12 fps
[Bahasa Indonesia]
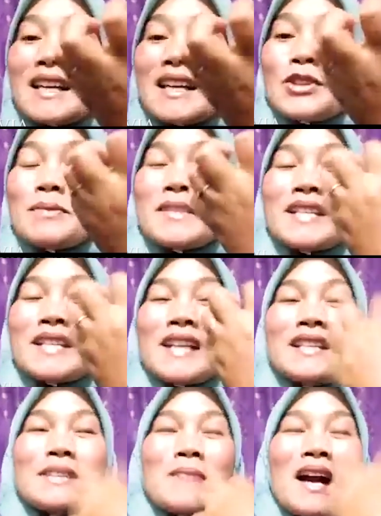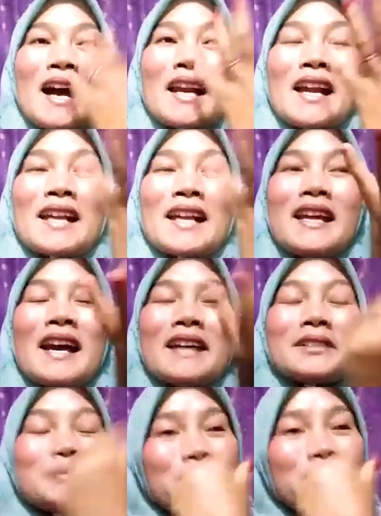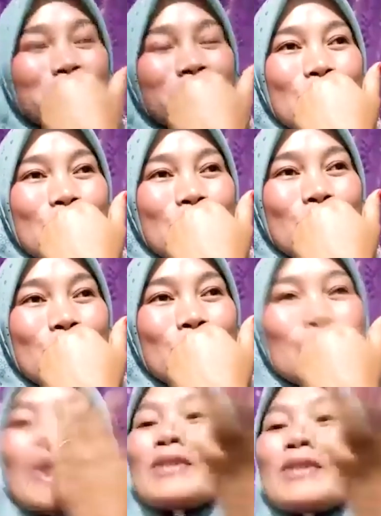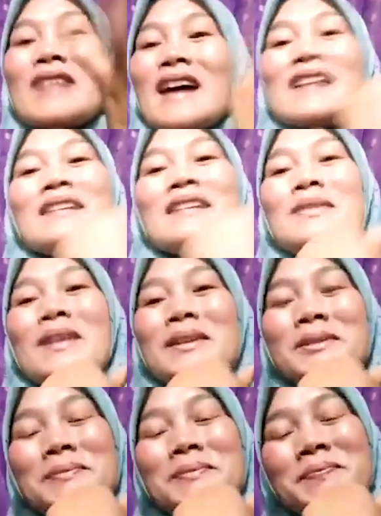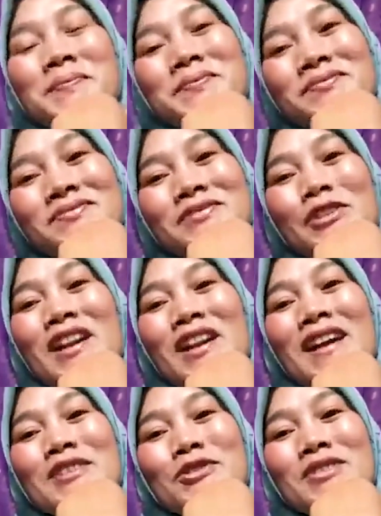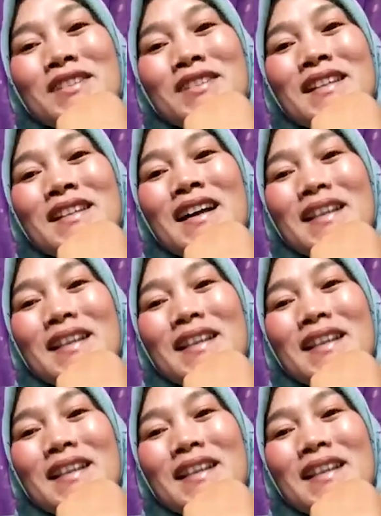tuh menjadi makanan yang wow lah gitu orang akan suka lah